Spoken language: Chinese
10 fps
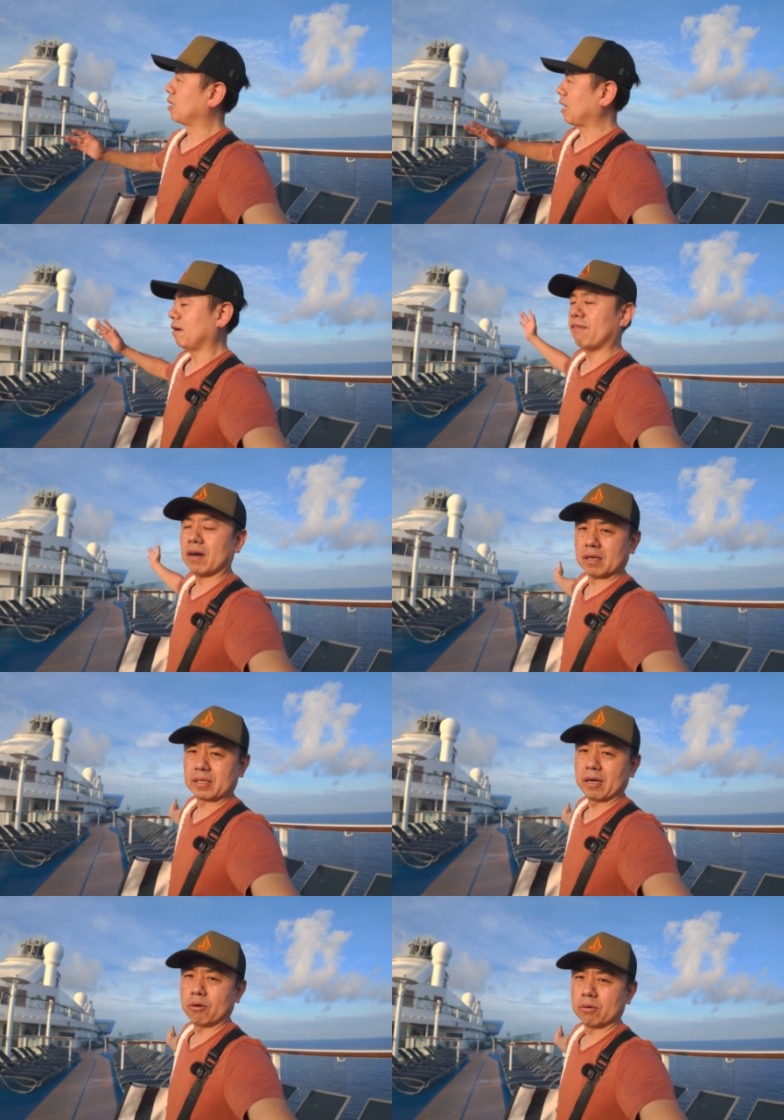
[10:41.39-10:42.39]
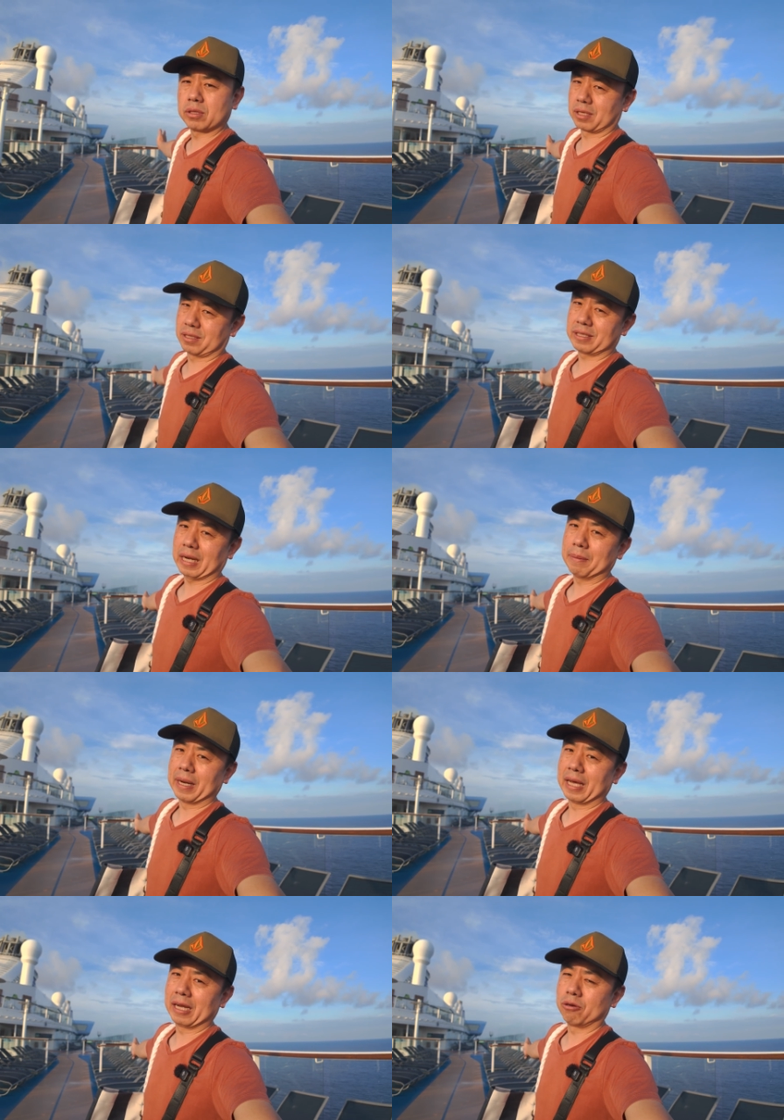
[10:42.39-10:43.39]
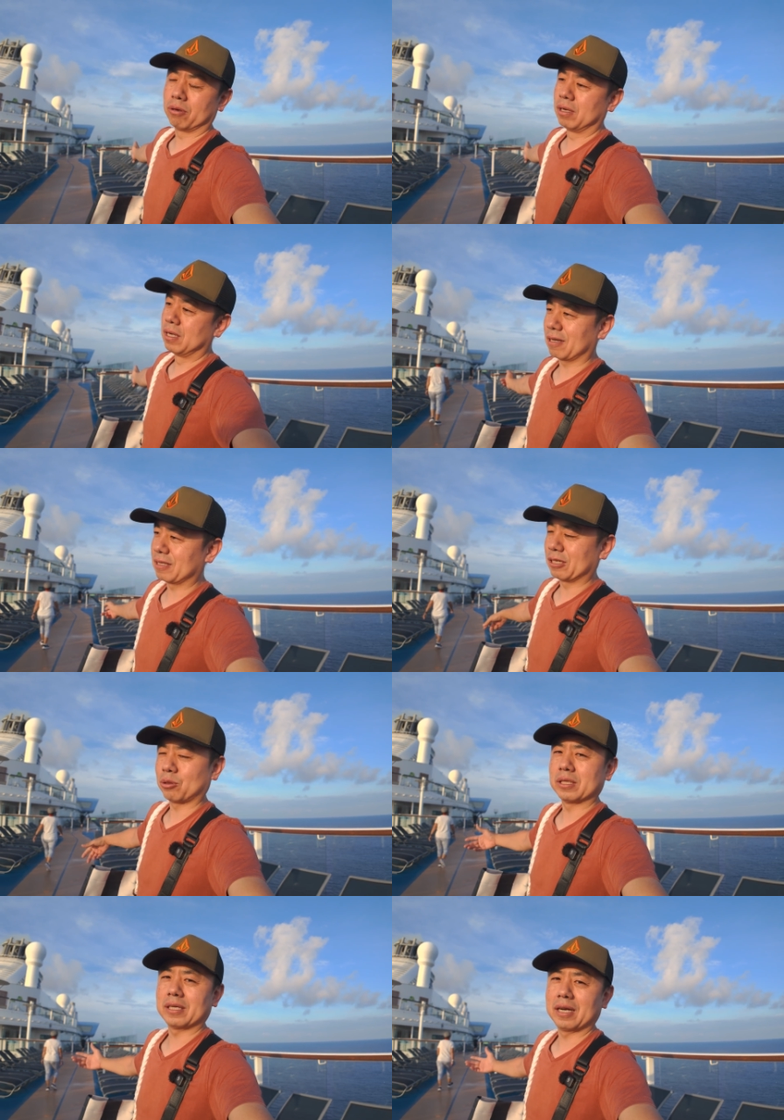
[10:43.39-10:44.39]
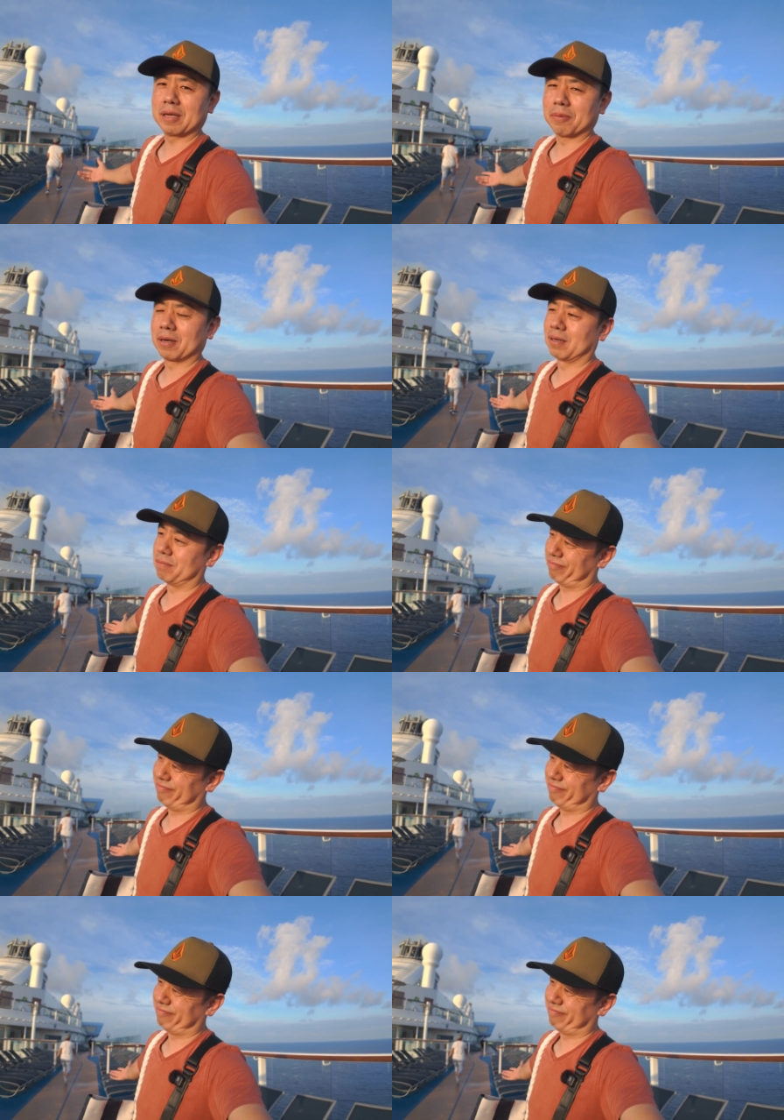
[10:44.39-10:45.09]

开放、天空、顶层甲板来用，你要在船舱里边，